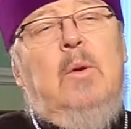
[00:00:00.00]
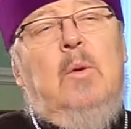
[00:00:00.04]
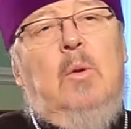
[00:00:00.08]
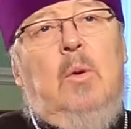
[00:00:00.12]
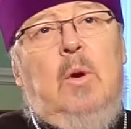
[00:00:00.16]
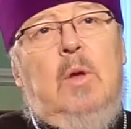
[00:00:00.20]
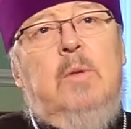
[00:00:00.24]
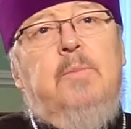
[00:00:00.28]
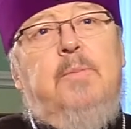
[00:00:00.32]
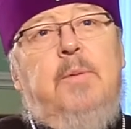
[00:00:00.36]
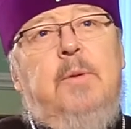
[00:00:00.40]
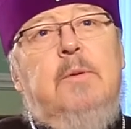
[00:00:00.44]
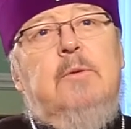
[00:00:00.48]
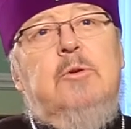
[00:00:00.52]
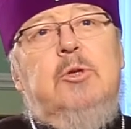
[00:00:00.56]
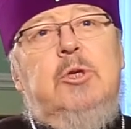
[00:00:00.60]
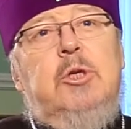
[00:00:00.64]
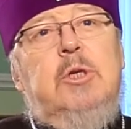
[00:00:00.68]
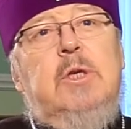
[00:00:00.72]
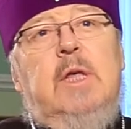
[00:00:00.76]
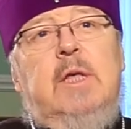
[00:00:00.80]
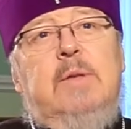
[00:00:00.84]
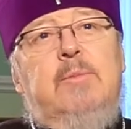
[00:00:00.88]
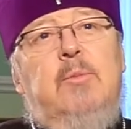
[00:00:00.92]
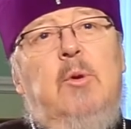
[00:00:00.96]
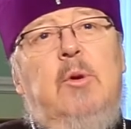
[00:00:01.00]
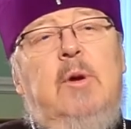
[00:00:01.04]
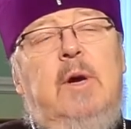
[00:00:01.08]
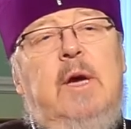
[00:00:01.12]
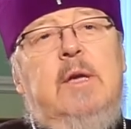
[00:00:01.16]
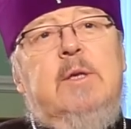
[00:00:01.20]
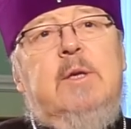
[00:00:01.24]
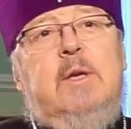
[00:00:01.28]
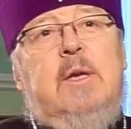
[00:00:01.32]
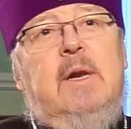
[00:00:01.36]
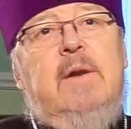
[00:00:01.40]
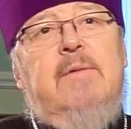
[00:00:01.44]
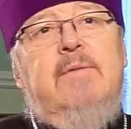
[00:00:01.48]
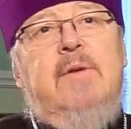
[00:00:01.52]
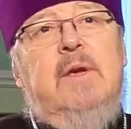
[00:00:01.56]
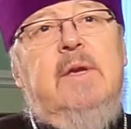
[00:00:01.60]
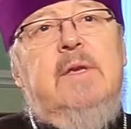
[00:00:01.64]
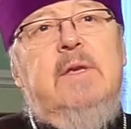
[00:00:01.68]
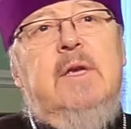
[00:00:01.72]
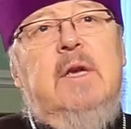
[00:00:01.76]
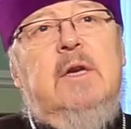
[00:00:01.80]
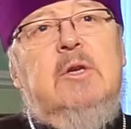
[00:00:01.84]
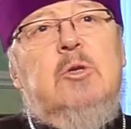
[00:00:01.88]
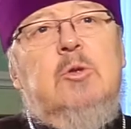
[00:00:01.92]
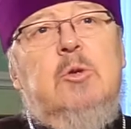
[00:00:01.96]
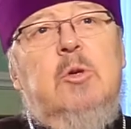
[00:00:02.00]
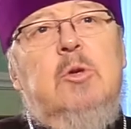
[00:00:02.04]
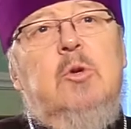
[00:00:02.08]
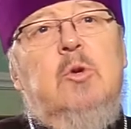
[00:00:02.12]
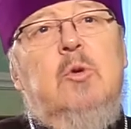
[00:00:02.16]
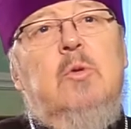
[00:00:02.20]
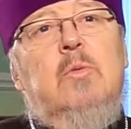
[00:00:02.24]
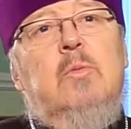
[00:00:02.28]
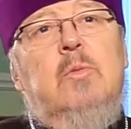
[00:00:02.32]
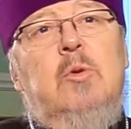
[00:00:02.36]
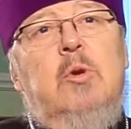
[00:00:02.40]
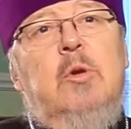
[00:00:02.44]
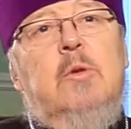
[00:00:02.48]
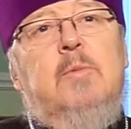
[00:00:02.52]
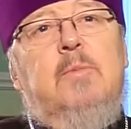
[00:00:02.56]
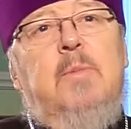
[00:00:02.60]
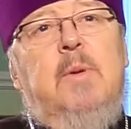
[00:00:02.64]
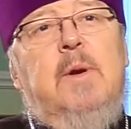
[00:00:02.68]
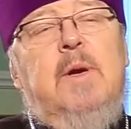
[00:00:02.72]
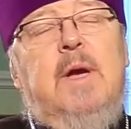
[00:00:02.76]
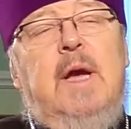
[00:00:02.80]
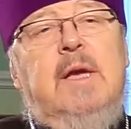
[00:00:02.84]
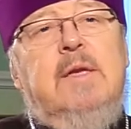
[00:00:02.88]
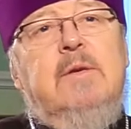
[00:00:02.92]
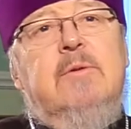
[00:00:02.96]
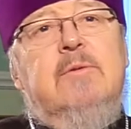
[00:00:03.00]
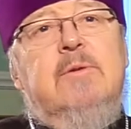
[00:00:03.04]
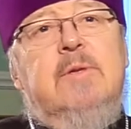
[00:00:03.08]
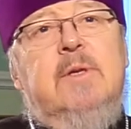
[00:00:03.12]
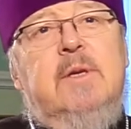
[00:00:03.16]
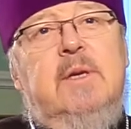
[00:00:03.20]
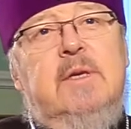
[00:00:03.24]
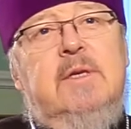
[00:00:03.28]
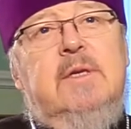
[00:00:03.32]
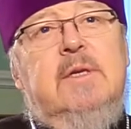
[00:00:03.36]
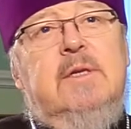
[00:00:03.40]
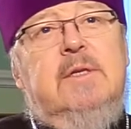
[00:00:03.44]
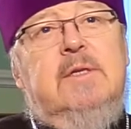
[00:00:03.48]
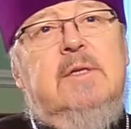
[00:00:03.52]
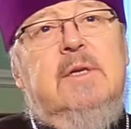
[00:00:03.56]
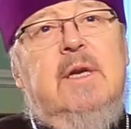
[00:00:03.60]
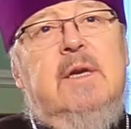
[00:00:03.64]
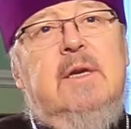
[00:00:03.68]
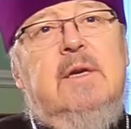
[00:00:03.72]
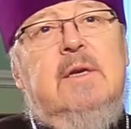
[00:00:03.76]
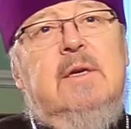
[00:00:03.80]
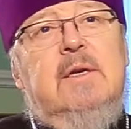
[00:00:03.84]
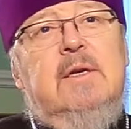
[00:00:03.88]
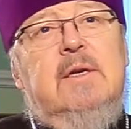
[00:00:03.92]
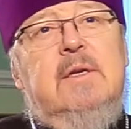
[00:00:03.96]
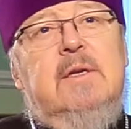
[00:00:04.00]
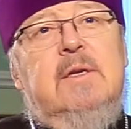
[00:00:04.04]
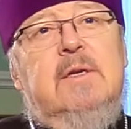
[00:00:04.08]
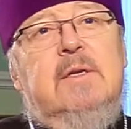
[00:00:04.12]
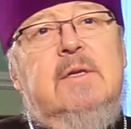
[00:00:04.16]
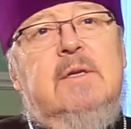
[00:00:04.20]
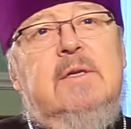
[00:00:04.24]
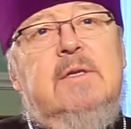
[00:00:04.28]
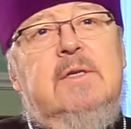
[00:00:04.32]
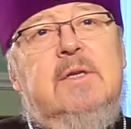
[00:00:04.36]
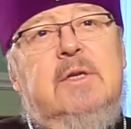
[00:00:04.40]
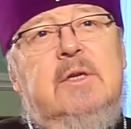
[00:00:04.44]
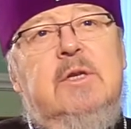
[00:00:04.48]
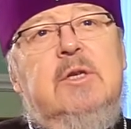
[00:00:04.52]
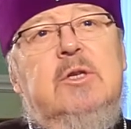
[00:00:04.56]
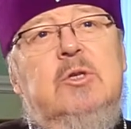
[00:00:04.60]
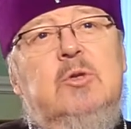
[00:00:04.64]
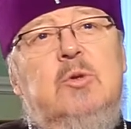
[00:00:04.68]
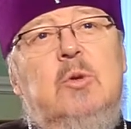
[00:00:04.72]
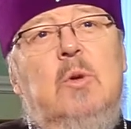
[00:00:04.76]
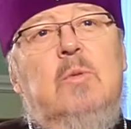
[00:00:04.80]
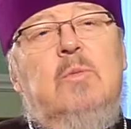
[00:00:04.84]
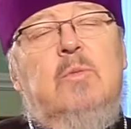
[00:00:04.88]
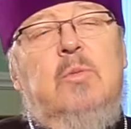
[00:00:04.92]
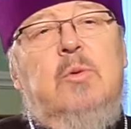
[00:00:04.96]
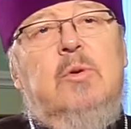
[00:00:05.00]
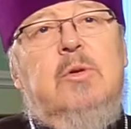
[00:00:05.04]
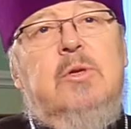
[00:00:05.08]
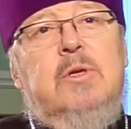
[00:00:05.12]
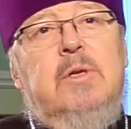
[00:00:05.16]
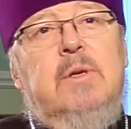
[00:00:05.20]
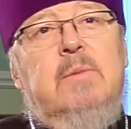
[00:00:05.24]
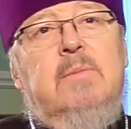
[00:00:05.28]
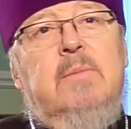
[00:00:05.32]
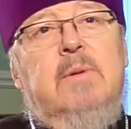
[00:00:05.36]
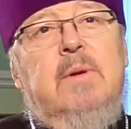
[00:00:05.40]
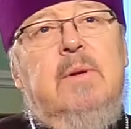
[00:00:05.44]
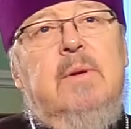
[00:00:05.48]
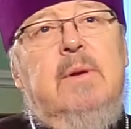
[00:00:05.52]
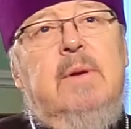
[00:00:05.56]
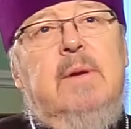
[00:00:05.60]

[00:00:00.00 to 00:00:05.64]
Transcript: он получил от Бога откровение, что не умрет, пока не встретится с Христом Божьим.